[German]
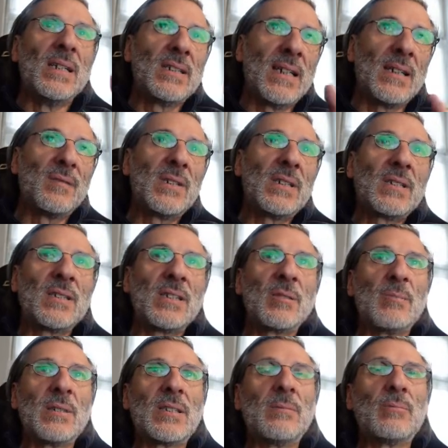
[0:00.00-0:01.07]
Dann
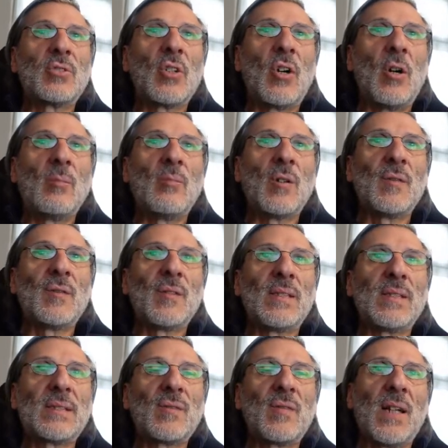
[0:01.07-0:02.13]
wichtig mit einem Schaumlöffel
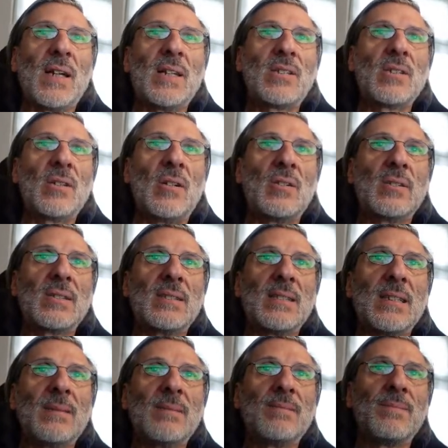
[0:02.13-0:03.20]
das Fleisch
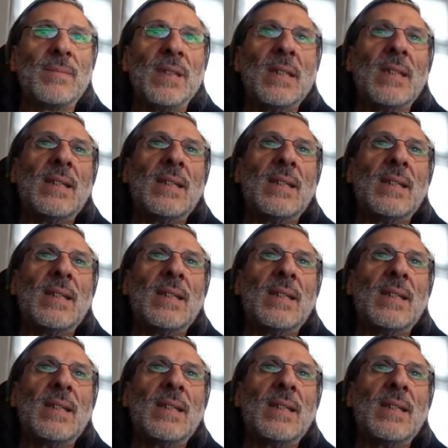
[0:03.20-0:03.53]
rausnehmen,